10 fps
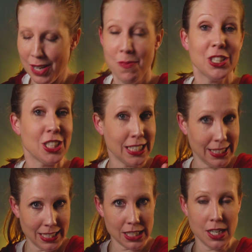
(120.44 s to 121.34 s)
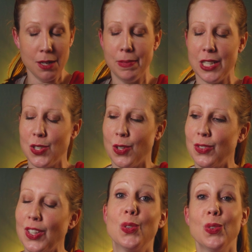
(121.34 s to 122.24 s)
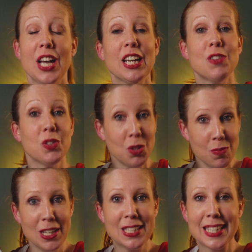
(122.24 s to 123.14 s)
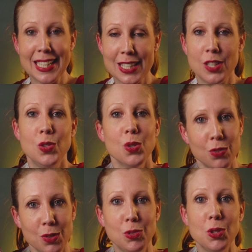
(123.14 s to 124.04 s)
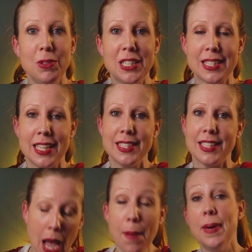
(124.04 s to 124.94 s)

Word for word: Et moi, j'étais déjà impatient. Donc, on arrive en 2016, novembre 2016 à